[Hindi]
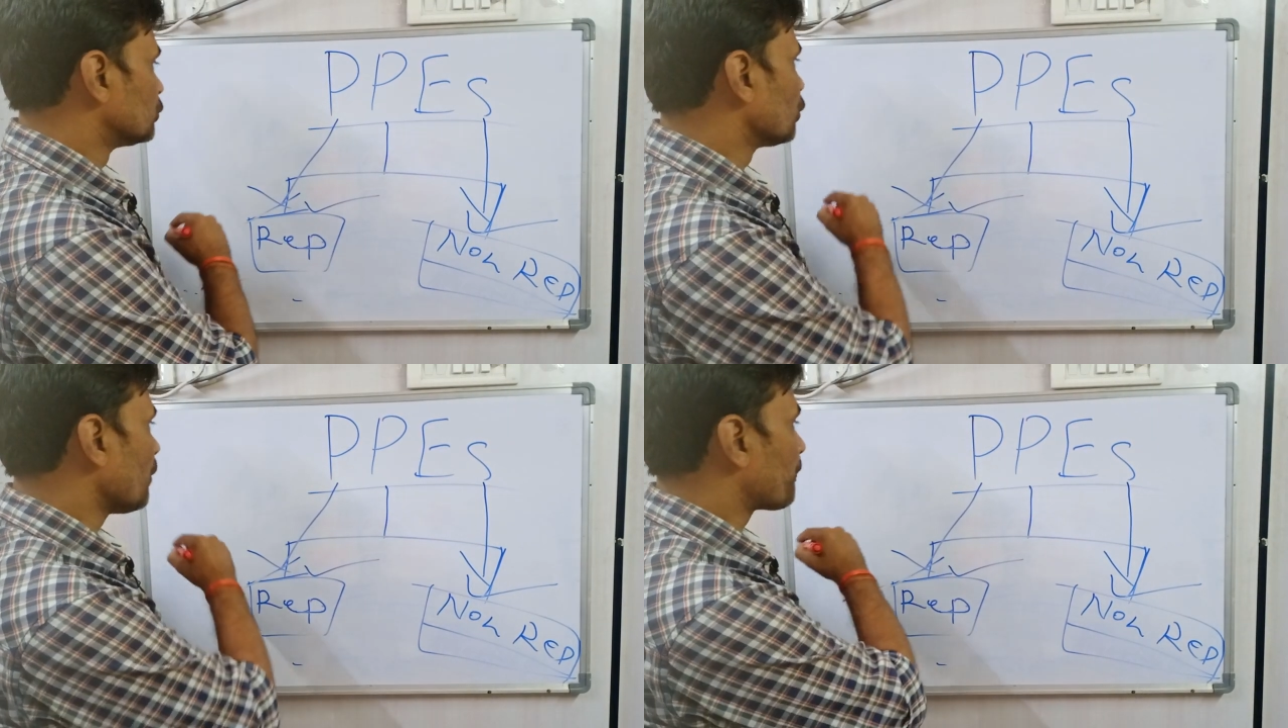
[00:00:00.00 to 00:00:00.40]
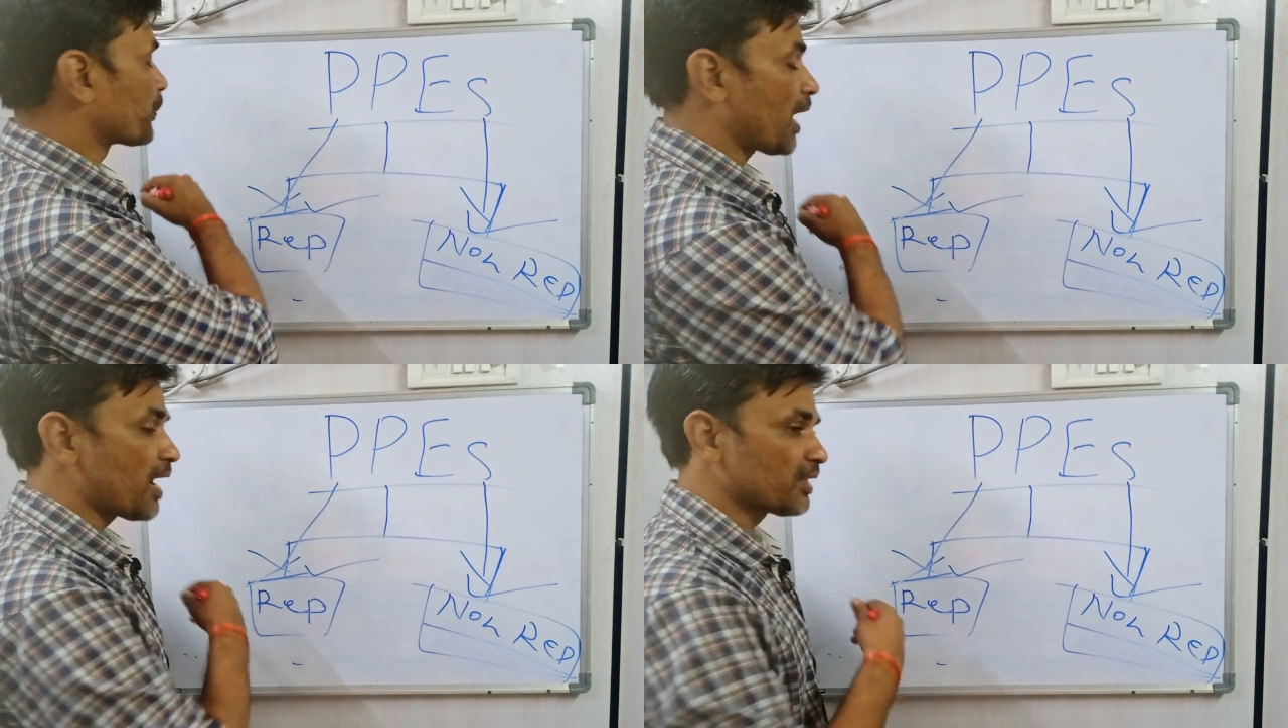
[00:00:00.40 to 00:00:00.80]
जो
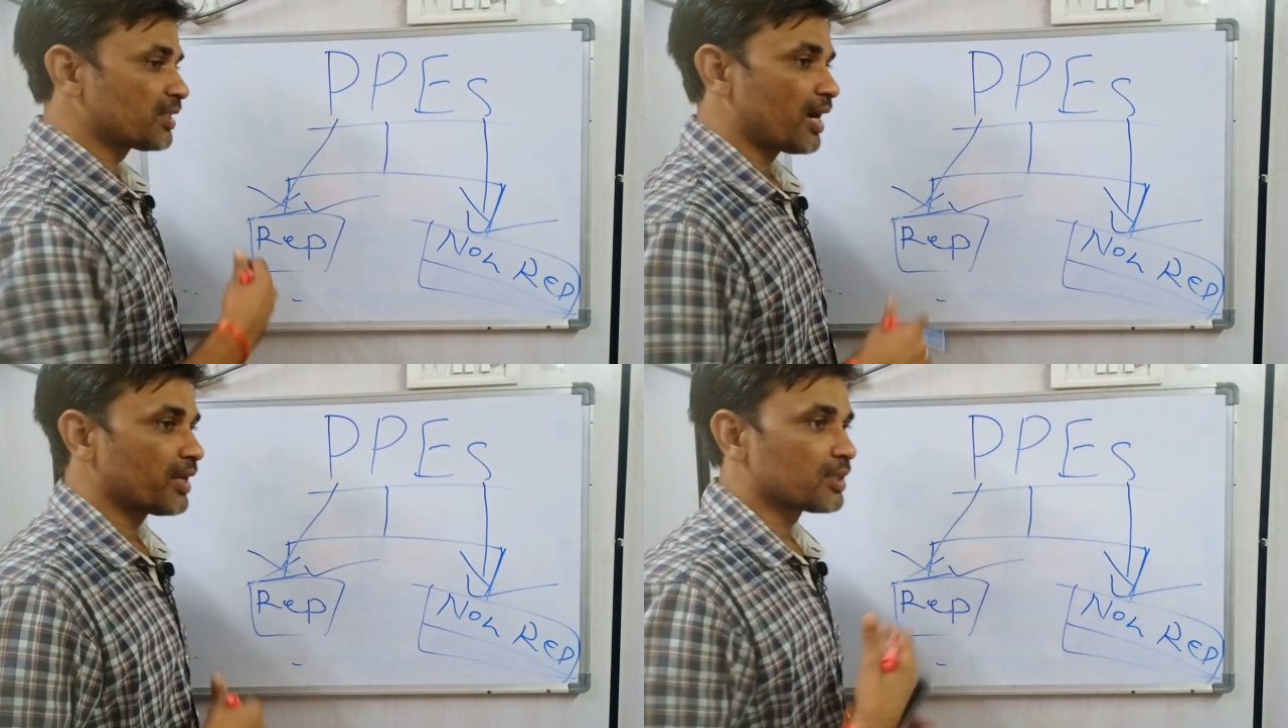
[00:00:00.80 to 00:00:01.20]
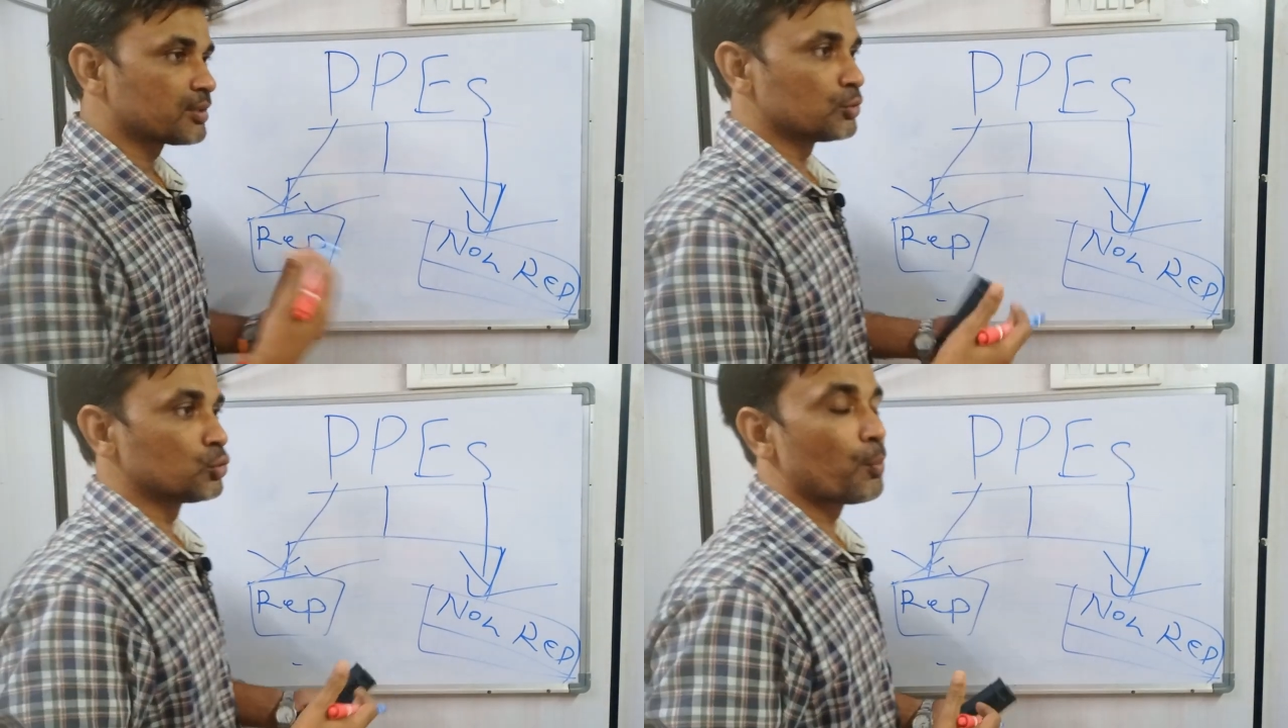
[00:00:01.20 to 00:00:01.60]

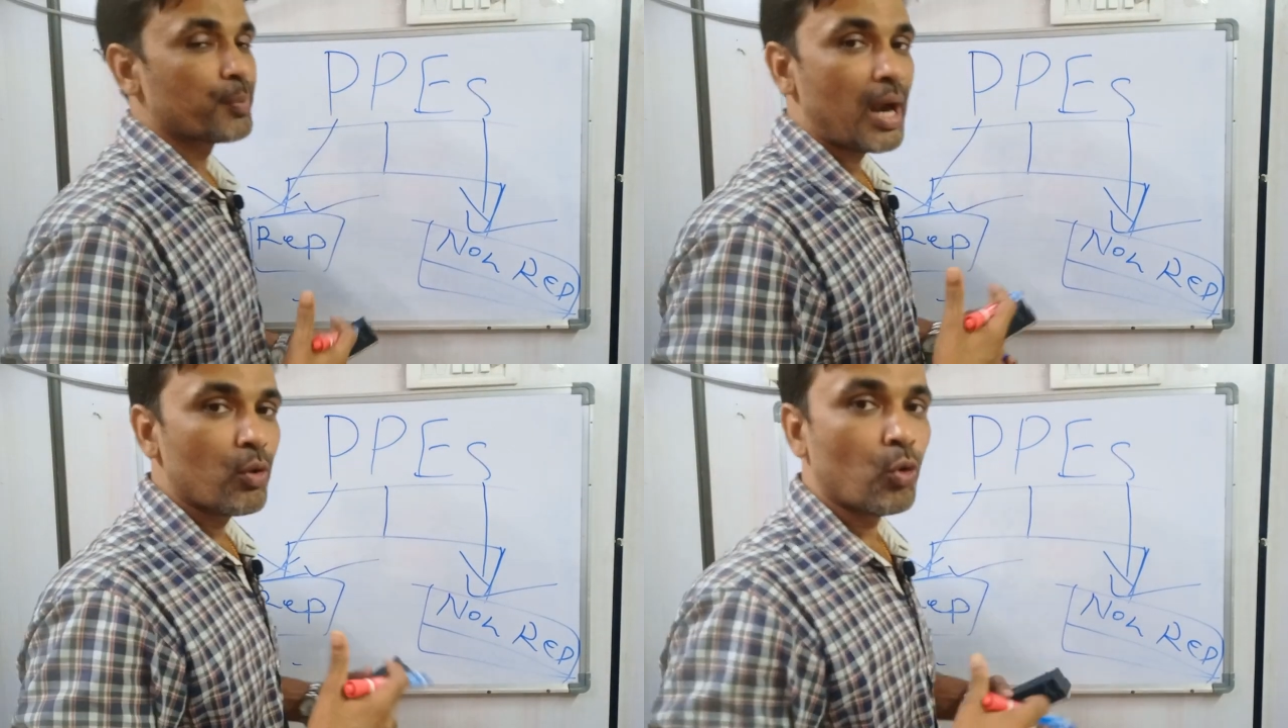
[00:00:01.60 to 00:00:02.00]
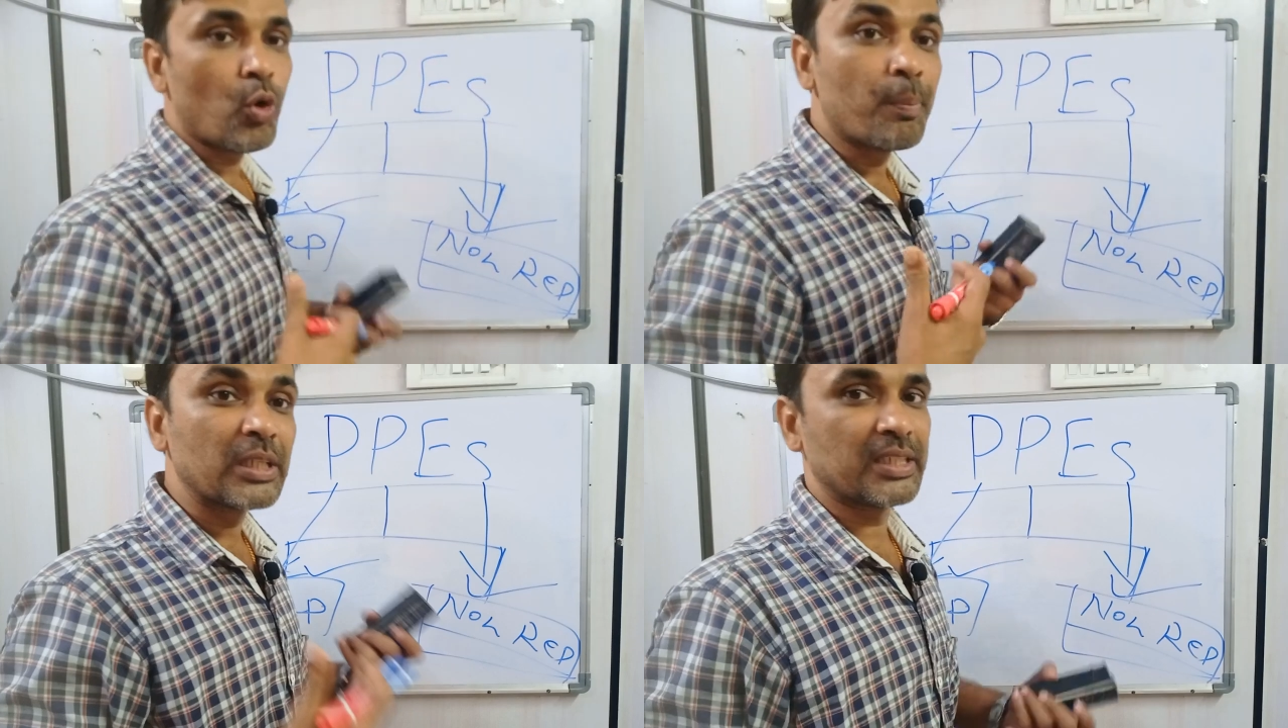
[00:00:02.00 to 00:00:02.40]
प्राणदायक जो प्राणों
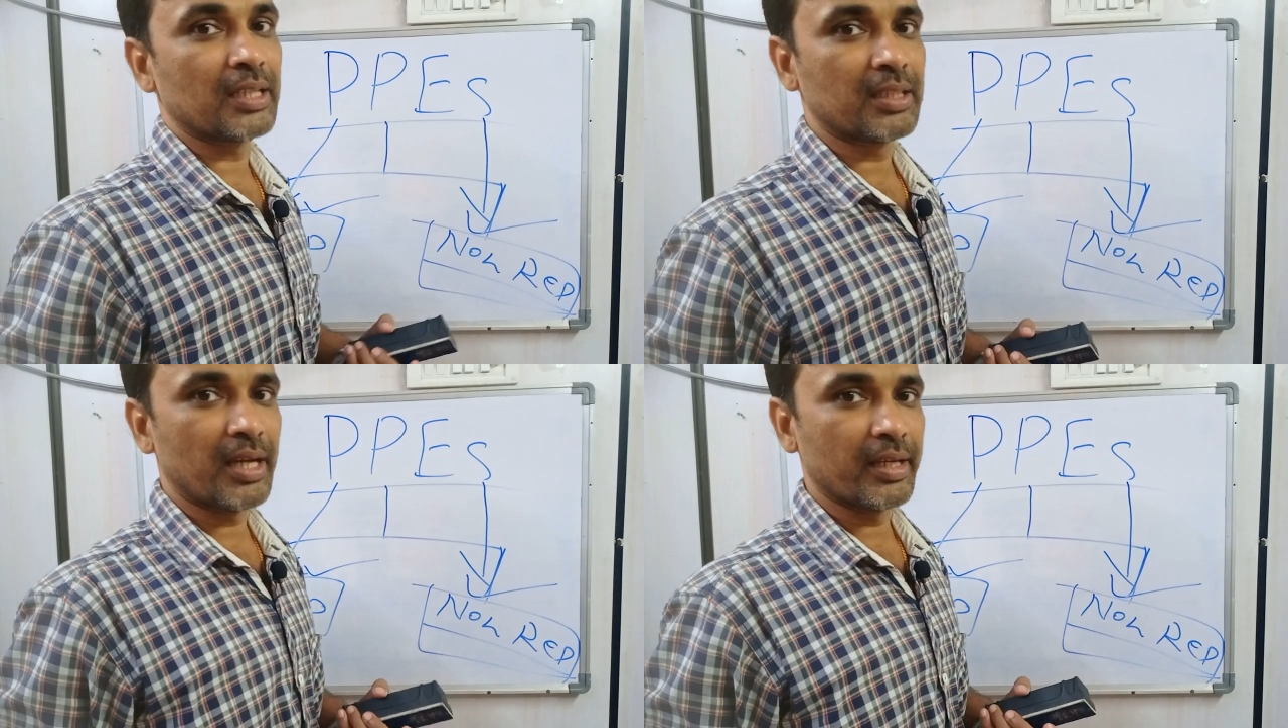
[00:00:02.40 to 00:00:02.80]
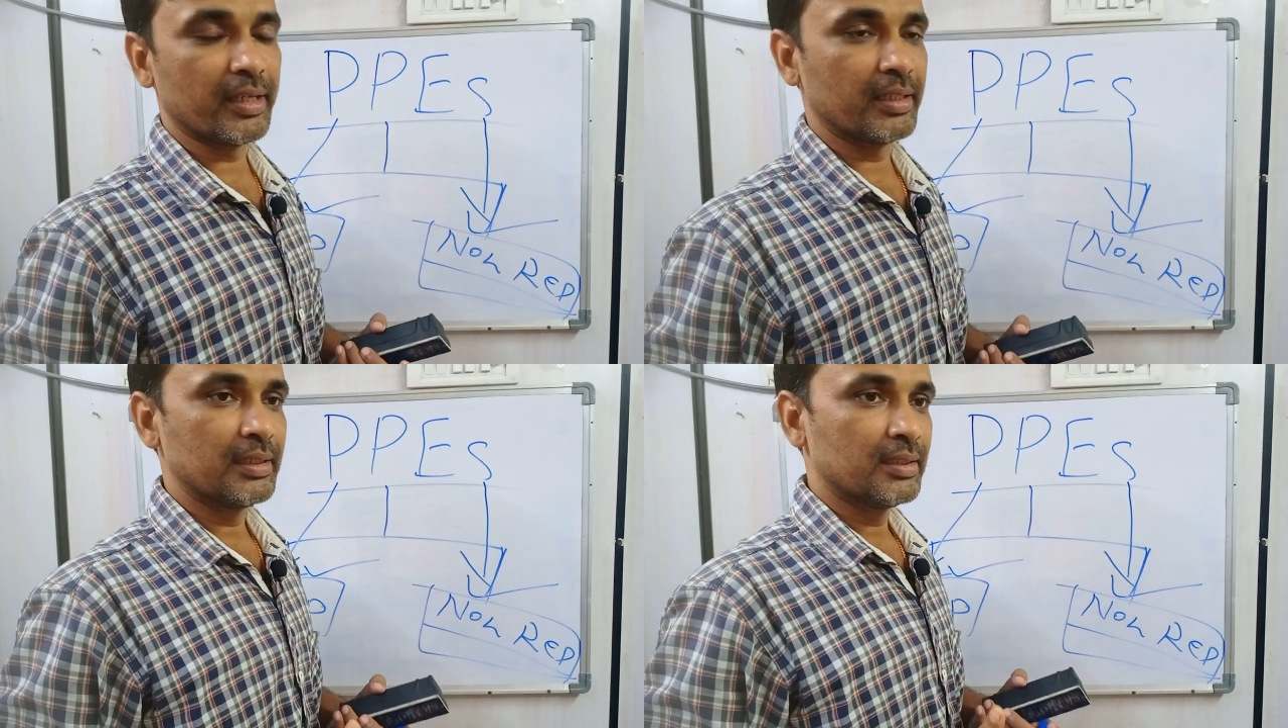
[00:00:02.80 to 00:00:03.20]
को बचाता है